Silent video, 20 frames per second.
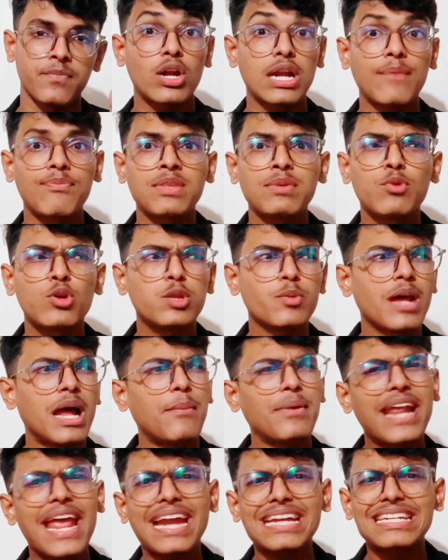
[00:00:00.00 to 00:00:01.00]
এখন আপনি বলতে
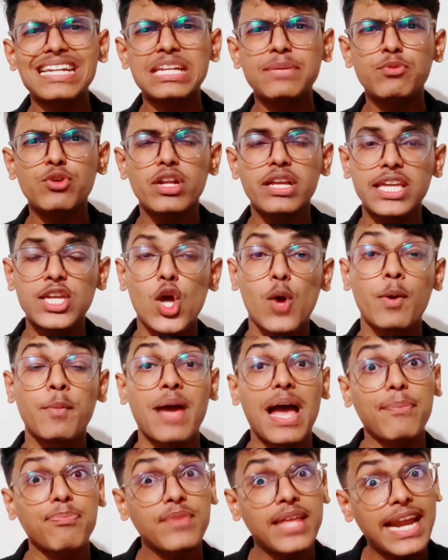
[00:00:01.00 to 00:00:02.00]
আমার একটা রিপোর্টে কি
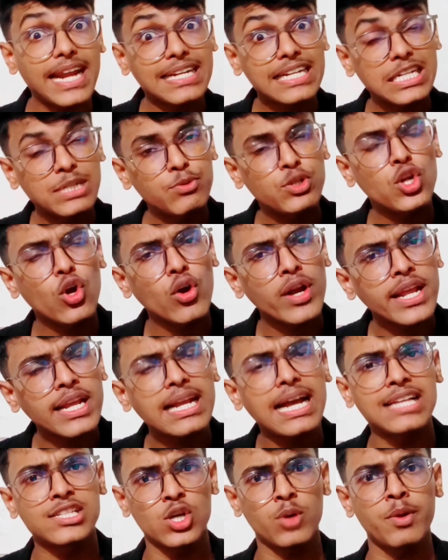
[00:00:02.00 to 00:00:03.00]
হবে ভাই আপনার একটা রিপোর্টে
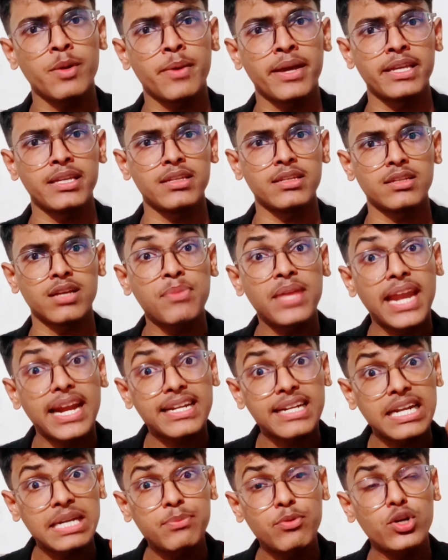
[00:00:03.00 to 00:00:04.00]
অনেক কাজ হবে ভাই আপনার
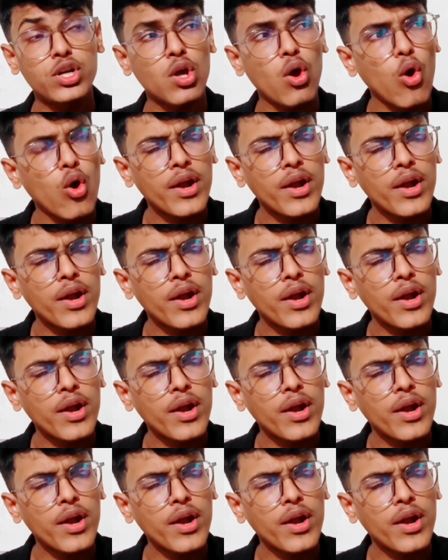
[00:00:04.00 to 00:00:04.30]
একটা রিপোর্টে